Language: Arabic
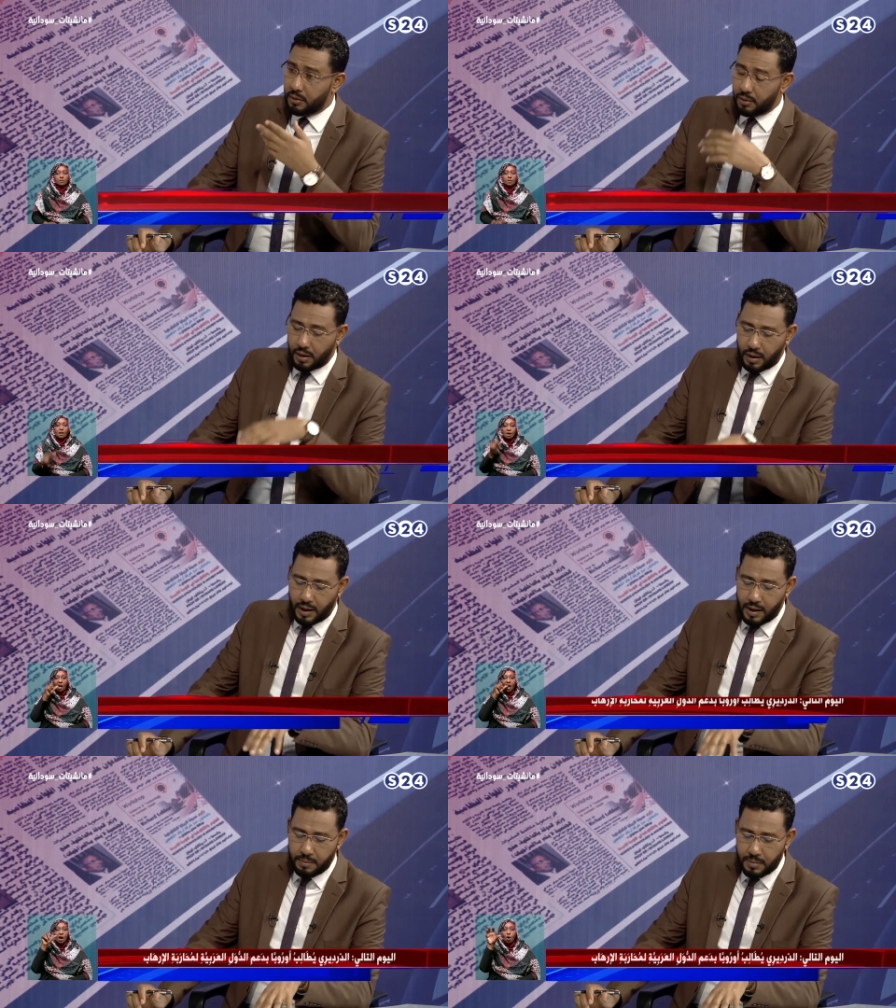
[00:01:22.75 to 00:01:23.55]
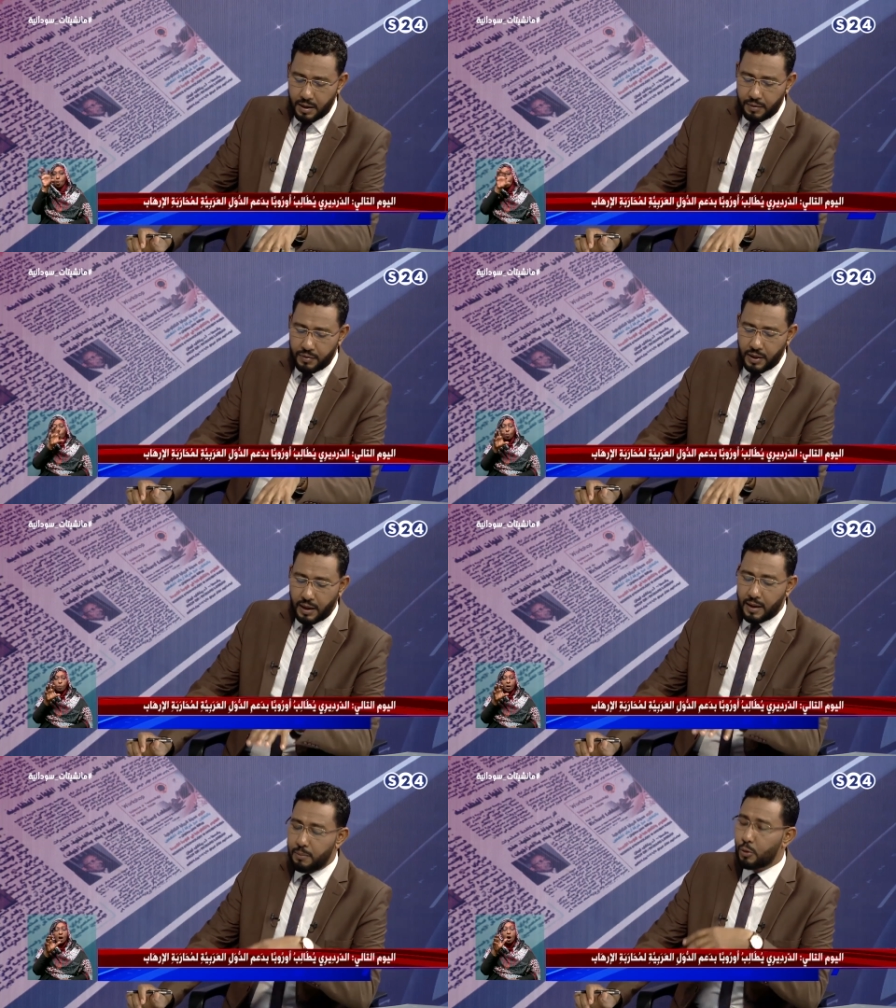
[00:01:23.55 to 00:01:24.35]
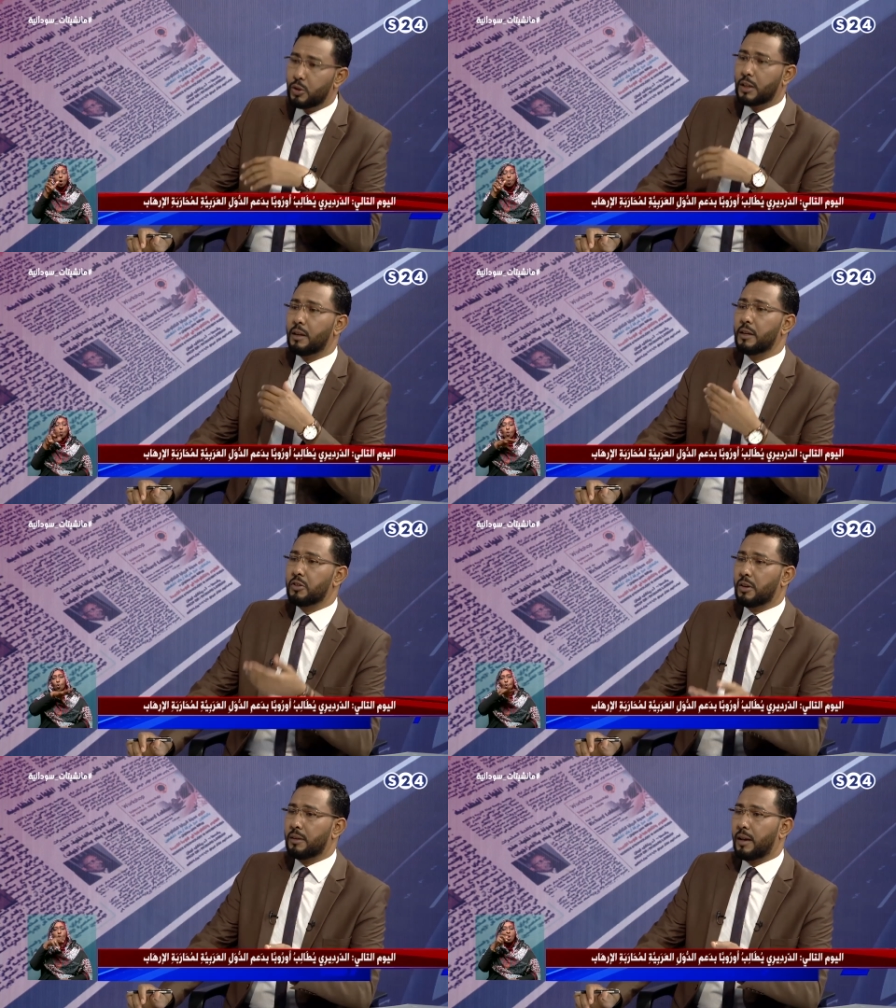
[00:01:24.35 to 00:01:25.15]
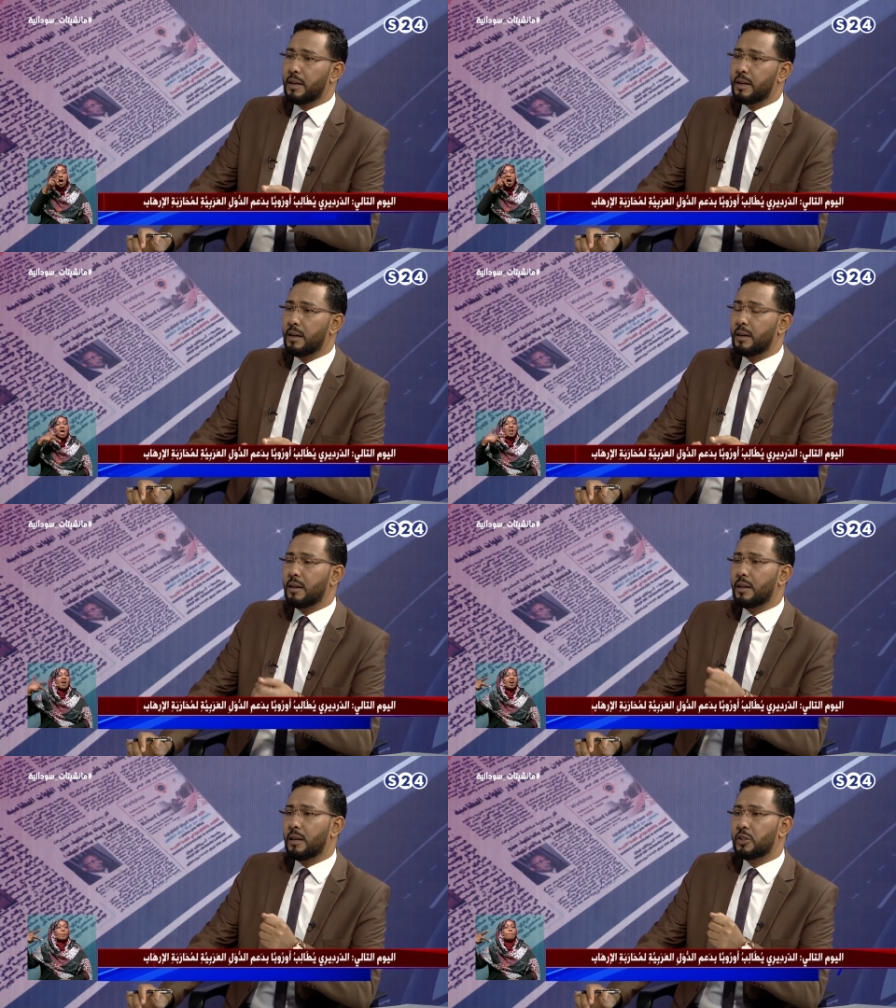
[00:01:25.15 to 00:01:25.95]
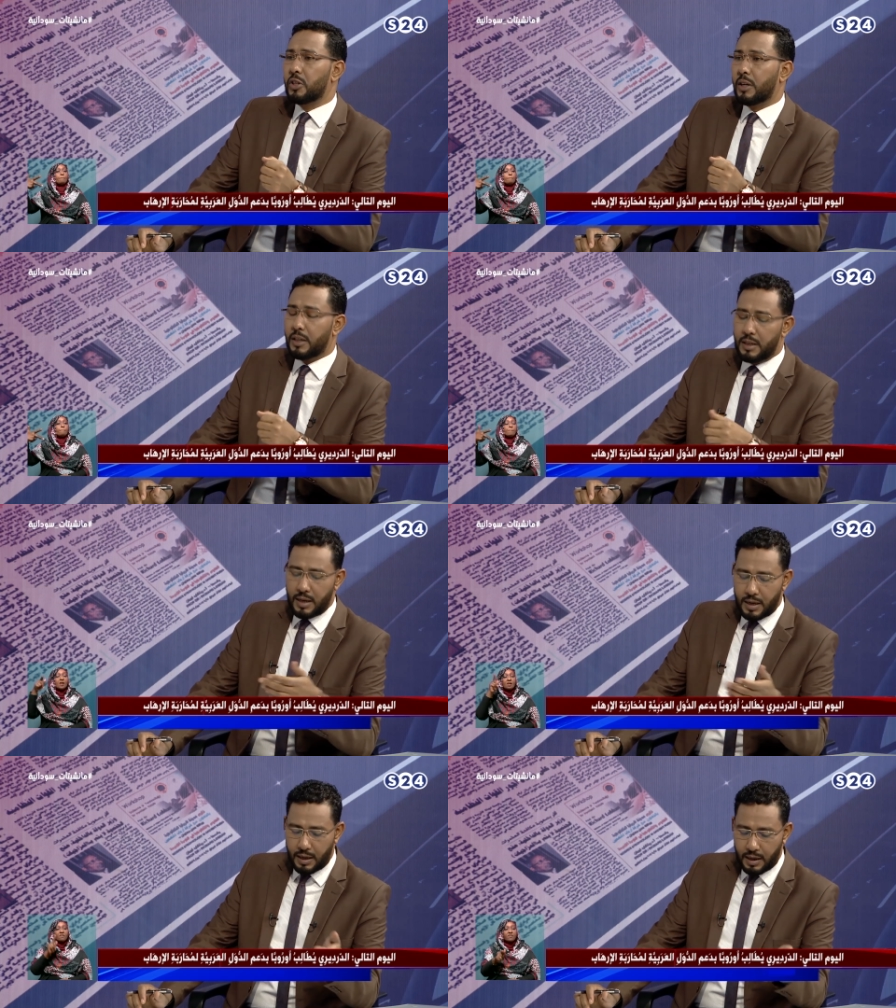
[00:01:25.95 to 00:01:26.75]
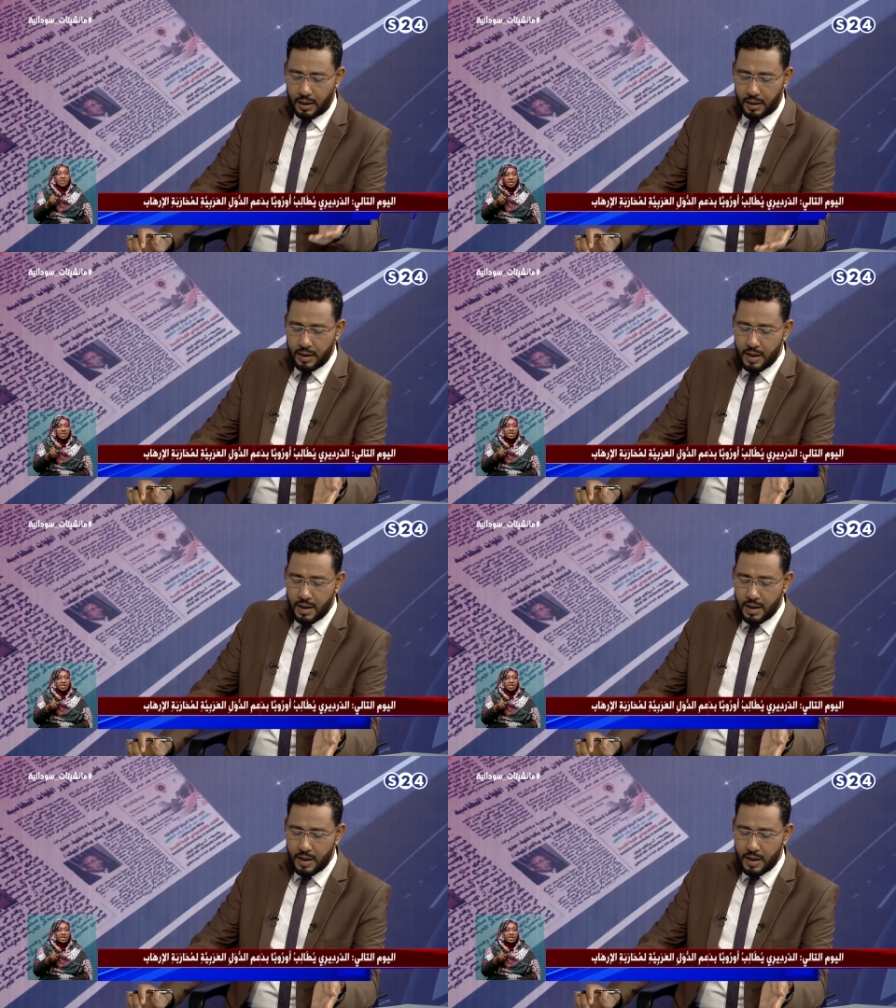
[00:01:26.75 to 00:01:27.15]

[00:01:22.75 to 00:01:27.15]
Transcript: عامة في عقاب موجات الهجرات غير الشرعية الآن